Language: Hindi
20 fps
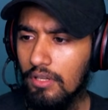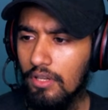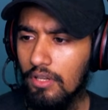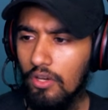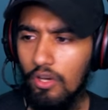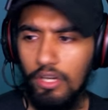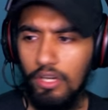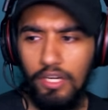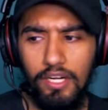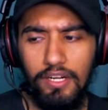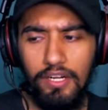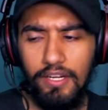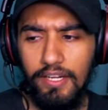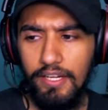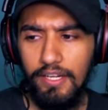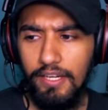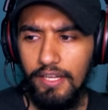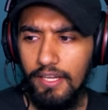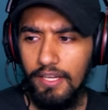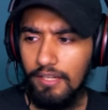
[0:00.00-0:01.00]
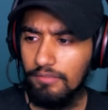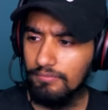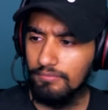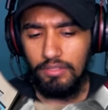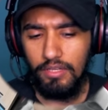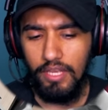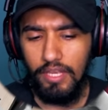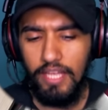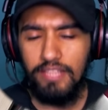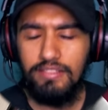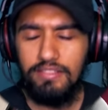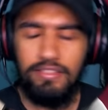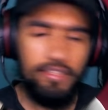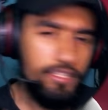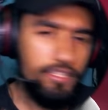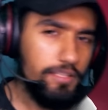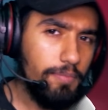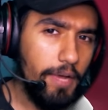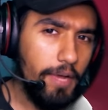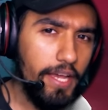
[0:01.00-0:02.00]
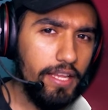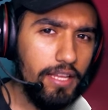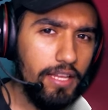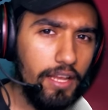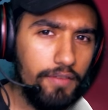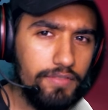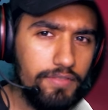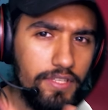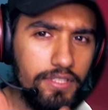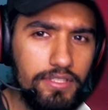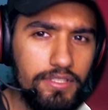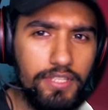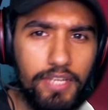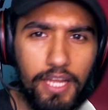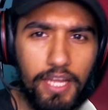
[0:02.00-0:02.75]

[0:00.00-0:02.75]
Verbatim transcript: और कंट्री इंडिया एंड सिंस भाई लव्स हिज सिटी